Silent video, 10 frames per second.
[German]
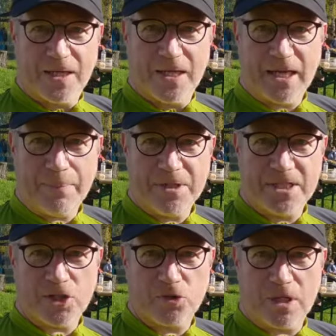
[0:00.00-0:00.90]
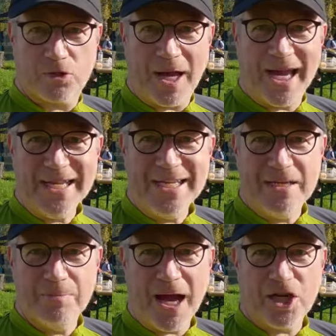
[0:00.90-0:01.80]
Ich habe jetzt ja schon an so
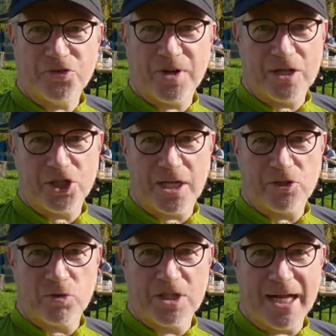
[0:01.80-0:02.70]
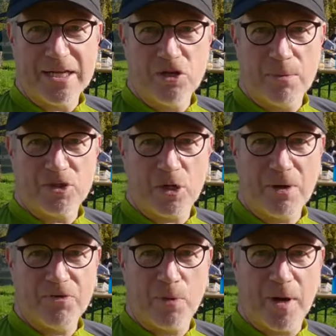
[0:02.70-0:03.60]
einigen Marschveranstaltungen teilgenommen, ist auch
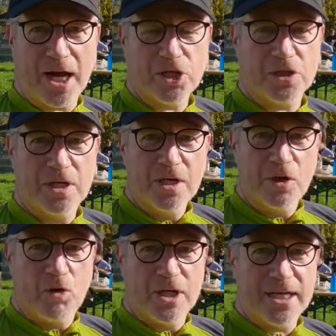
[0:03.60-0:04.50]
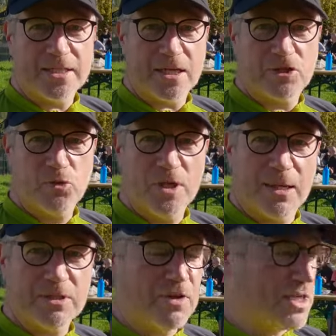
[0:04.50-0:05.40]
immer wieder überrascht und lernt dazu. Hier
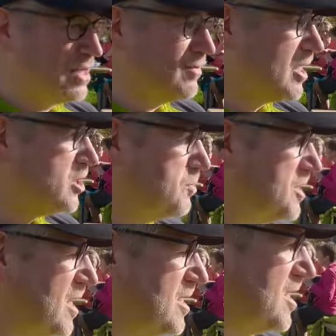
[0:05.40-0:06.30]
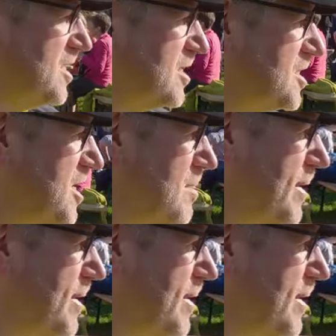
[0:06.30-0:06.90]
hat sich wieder eine ganz spezielle Klientel